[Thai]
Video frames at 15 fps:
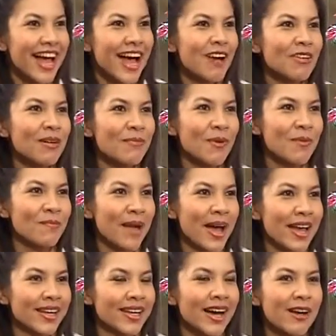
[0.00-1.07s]
ถ้าเข้าระบบให
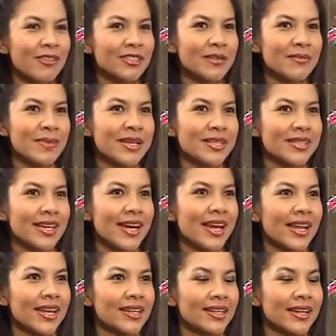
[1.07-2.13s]
ม่ถ้าเขาจะไม่เสีย
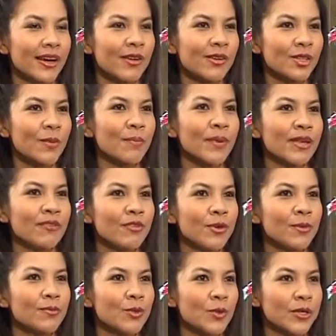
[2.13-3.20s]
อะไรเลยเขาก็ต้องเป็นวิ
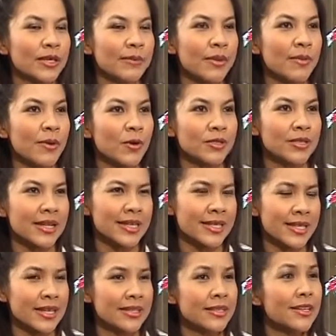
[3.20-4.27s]
ยุมชนที่ไม่มีโฆษณาจ
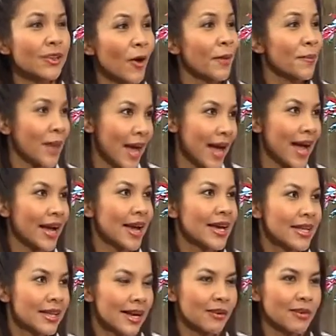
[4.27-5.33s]
ริงซึ่งน้อยมาก
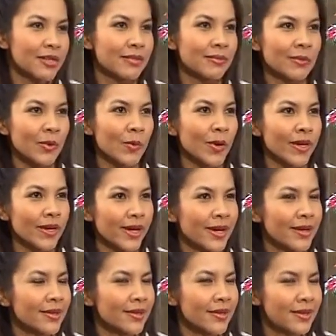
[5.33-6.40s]
เท่าที่สำรวจเนี่
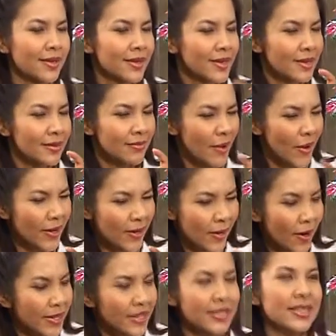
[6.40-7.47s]
ยคือ
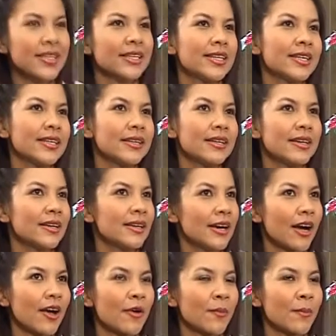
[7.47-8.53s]
น้อยๆจริงๆที่เหลื
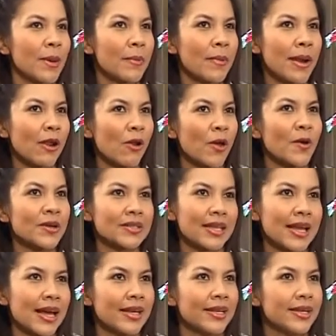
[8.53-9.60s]
อๆประมาณร้อยกว่าส
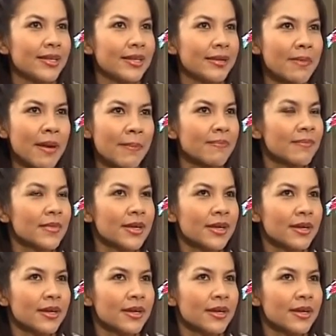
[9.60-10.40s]
ถานีที่แบบ